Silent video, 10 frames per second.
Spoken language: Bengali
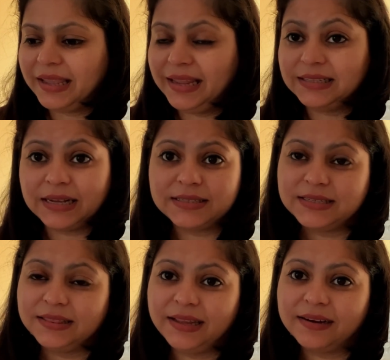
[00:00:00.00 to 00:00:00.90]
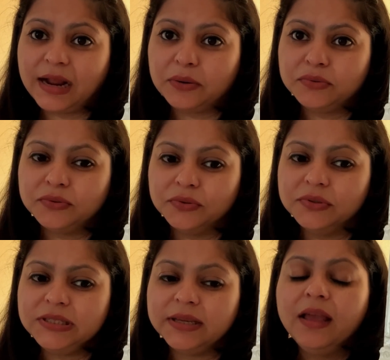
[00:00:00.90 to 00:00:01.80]
এই টাস্কটা দেওয়ার কারণ
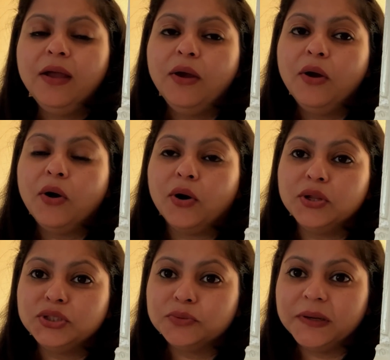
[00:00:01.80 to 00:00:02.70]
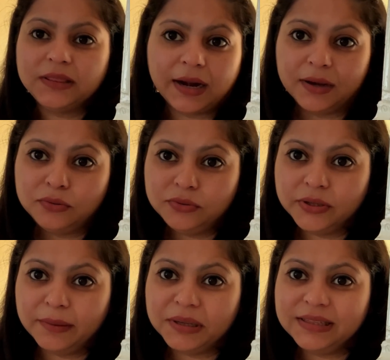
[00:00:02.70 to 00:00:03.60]
হলো যে অনেক সময়
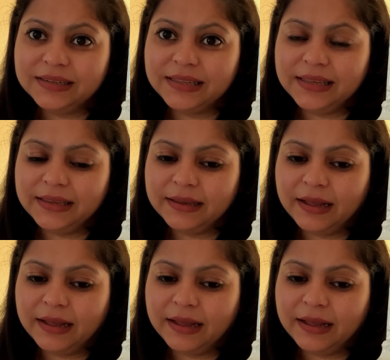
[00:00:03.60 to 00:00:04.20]
তাড়াহুড়োয় আমাদেরকে